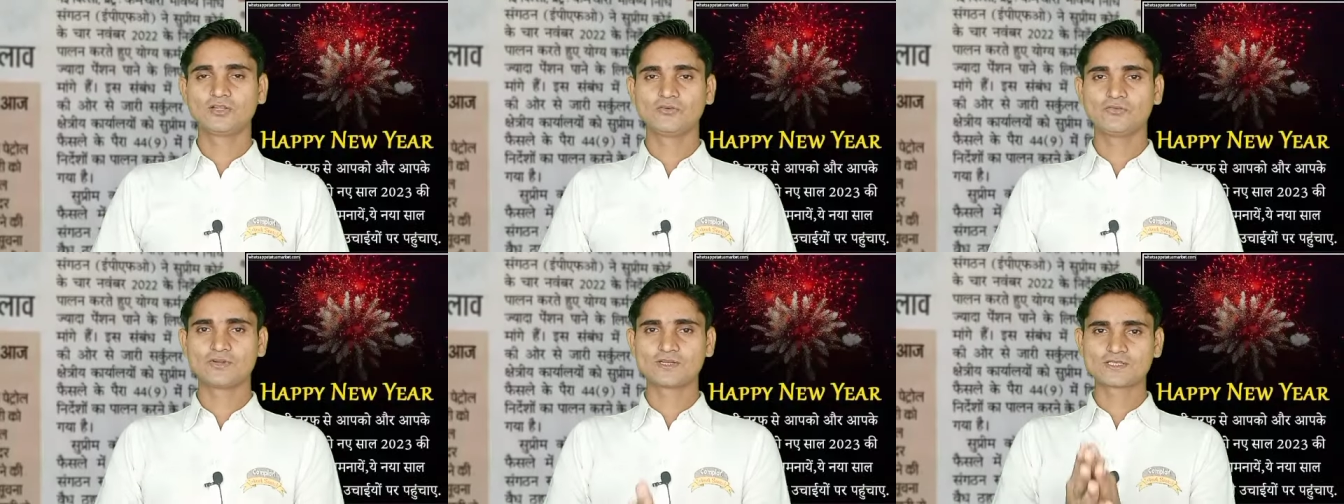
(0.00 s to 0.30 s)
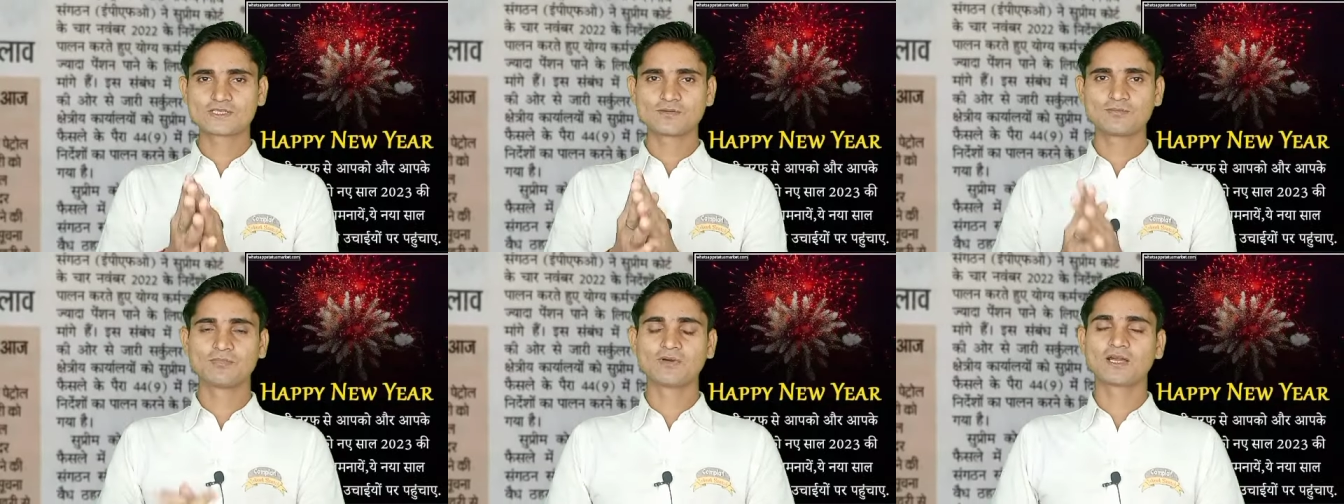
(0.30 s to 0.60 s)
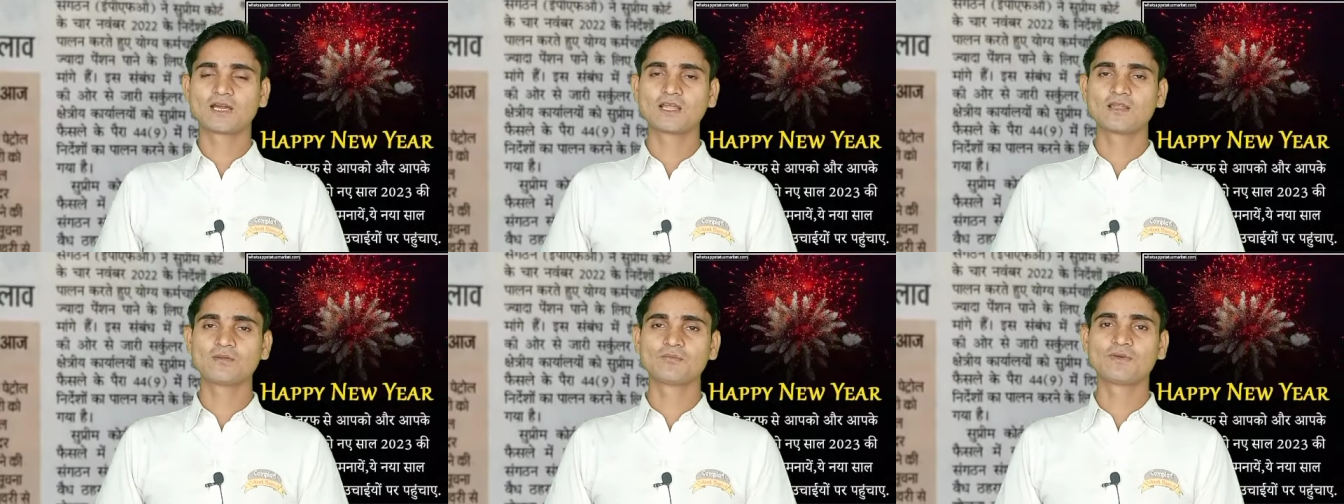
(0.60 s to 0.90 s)
नव वर्ष
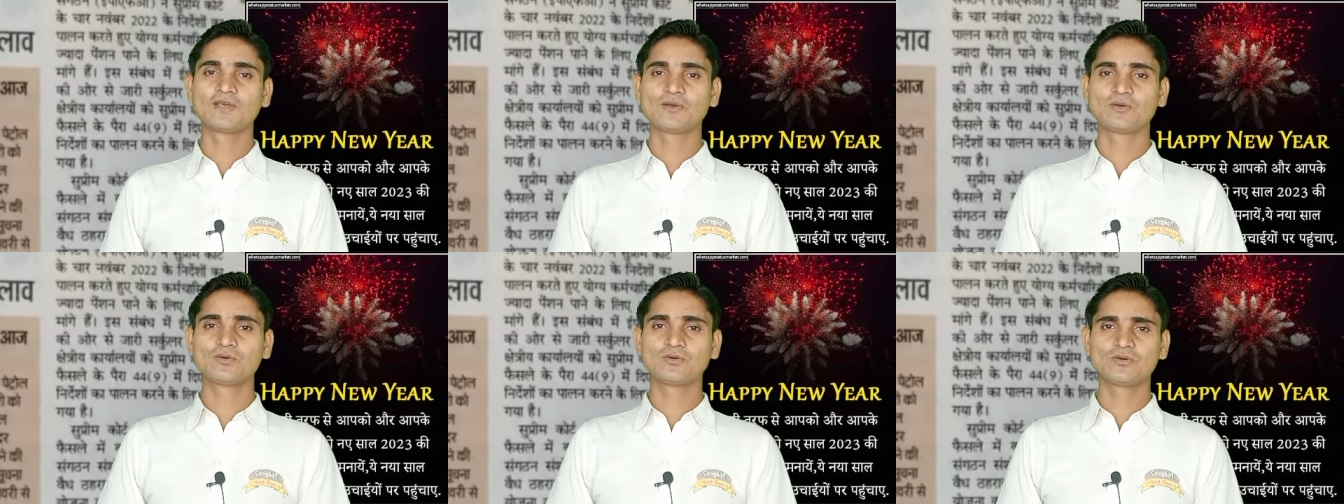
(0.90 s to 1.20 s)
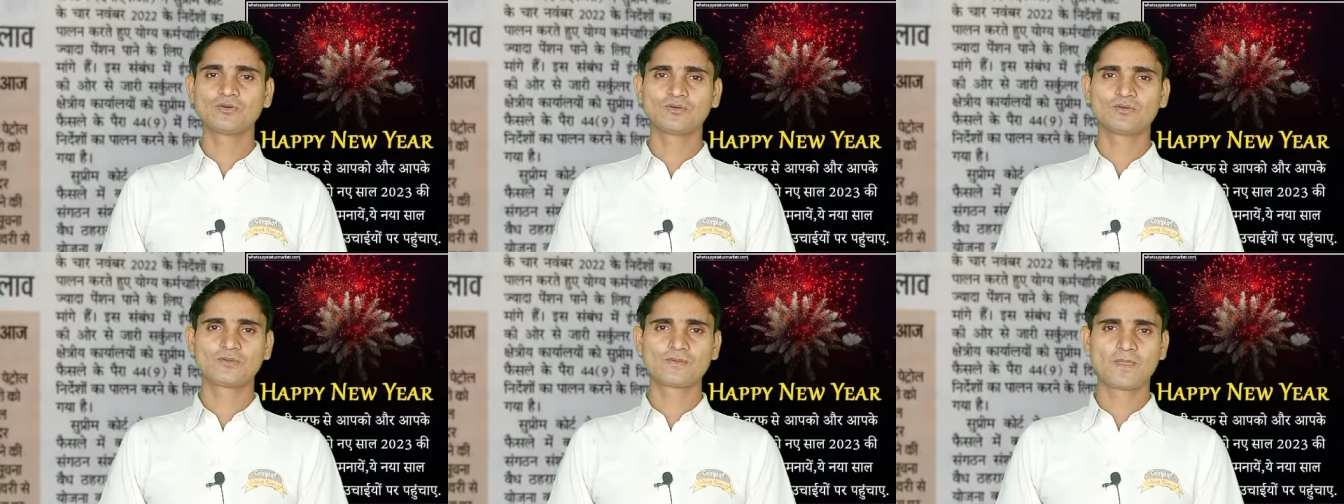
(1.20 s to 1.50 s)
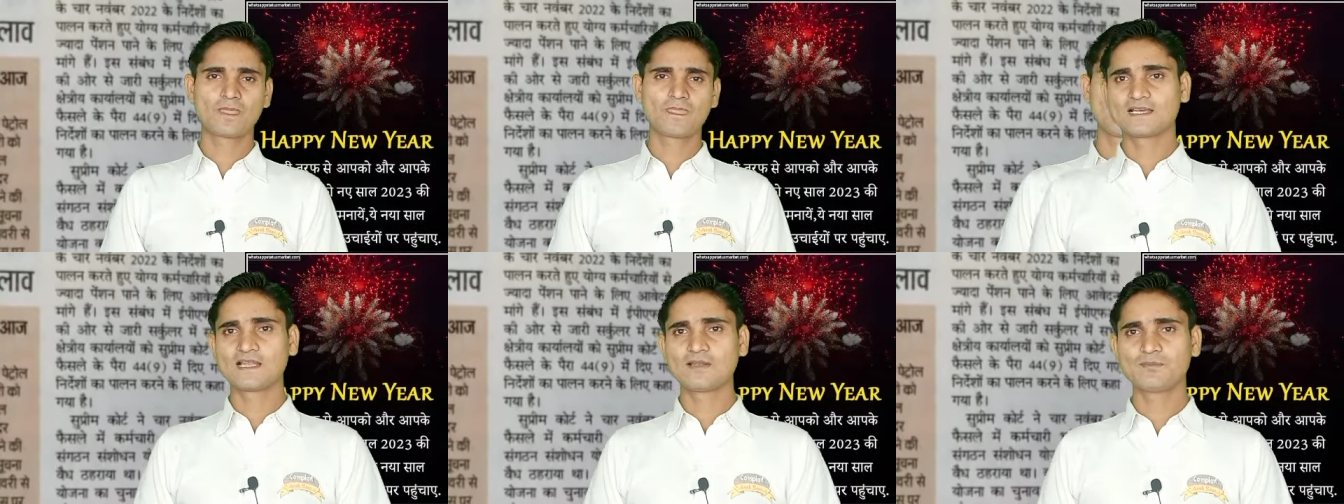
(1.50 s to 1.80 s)
मंगलमय हो
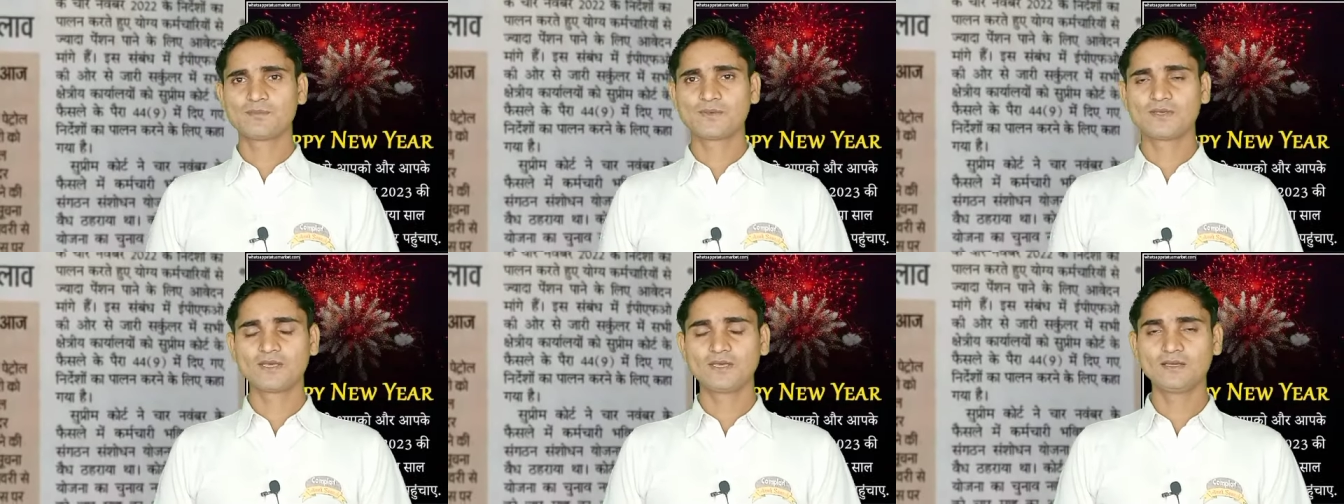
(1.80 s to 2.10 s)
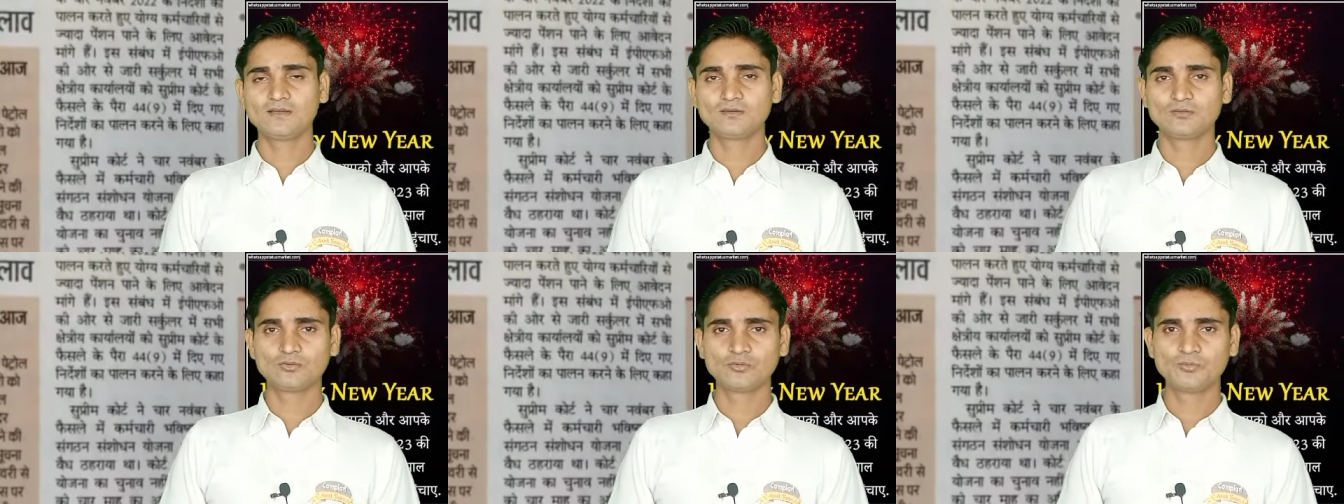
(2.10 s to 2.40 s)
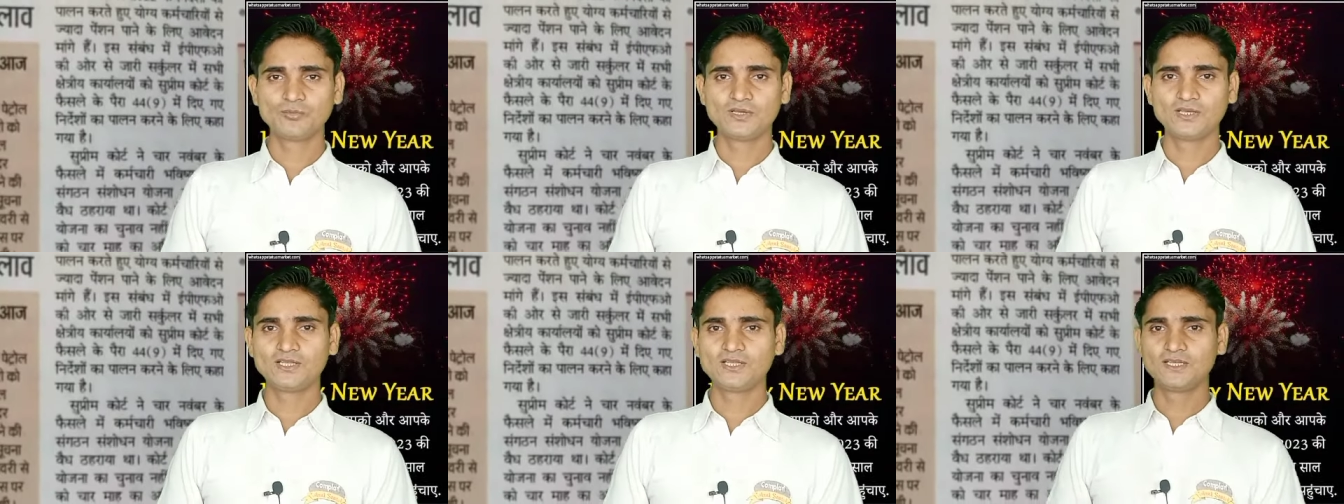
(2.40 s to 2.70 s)
इस साल पे
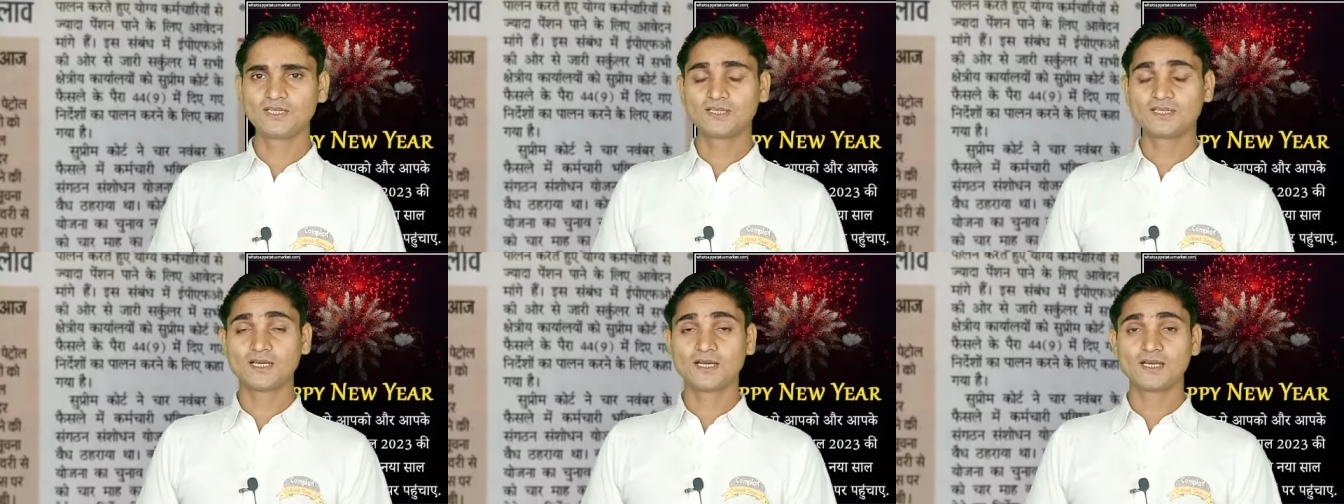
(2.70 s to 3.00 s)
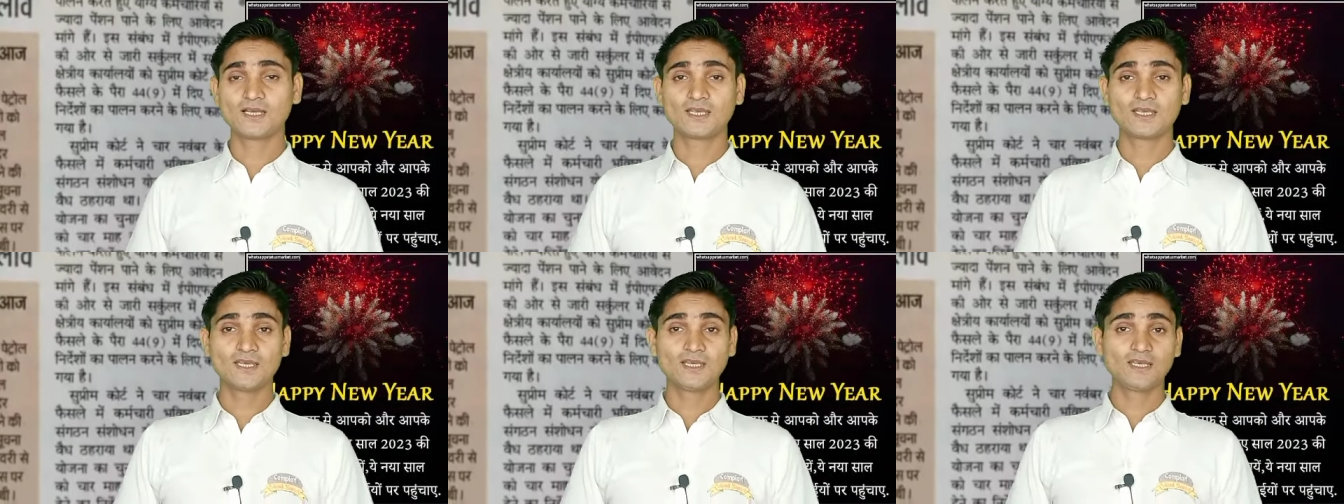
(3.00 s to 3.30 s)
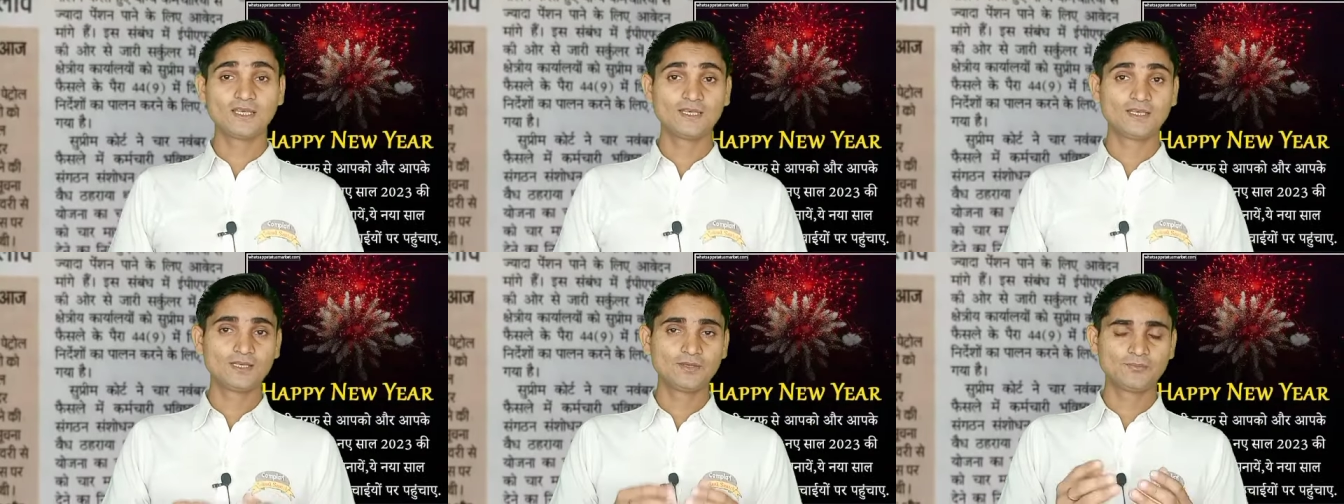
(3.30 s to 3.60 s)
उम्मीद ये था कि
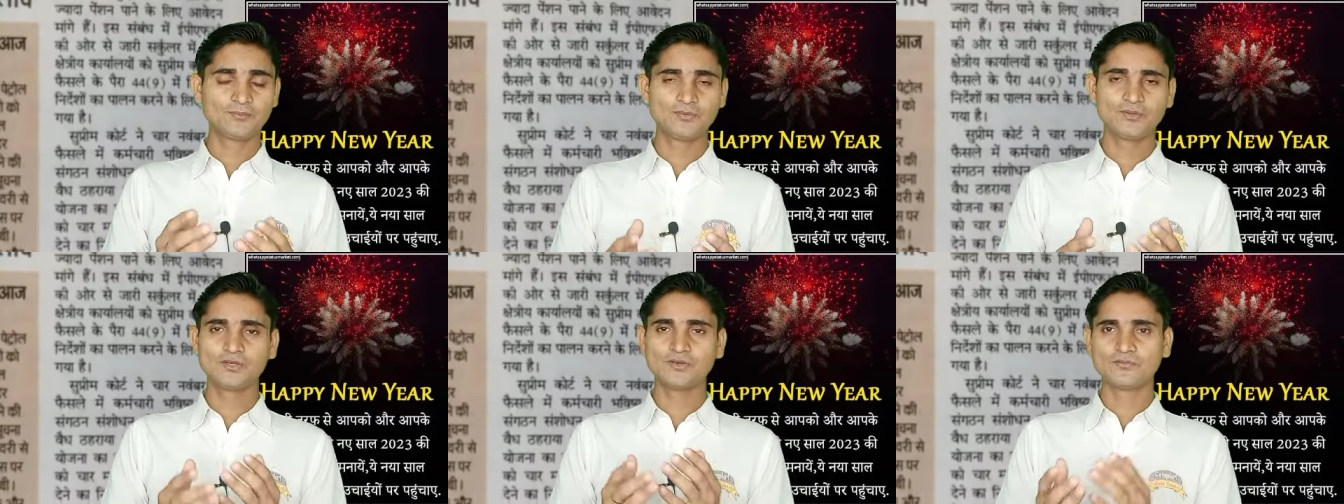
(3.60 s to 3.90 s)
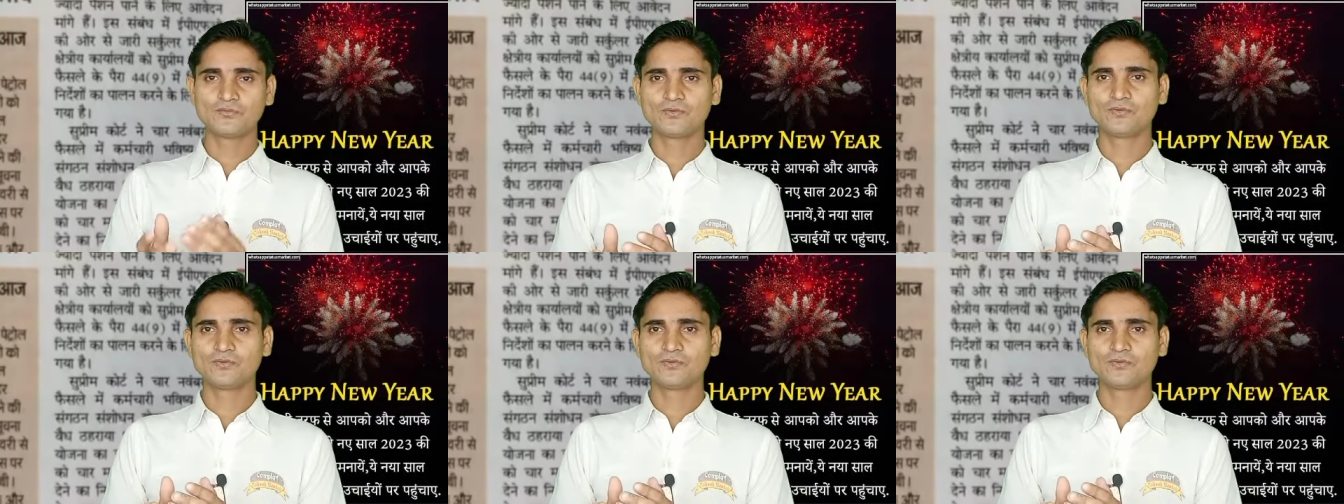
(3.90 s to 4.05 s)
ई पी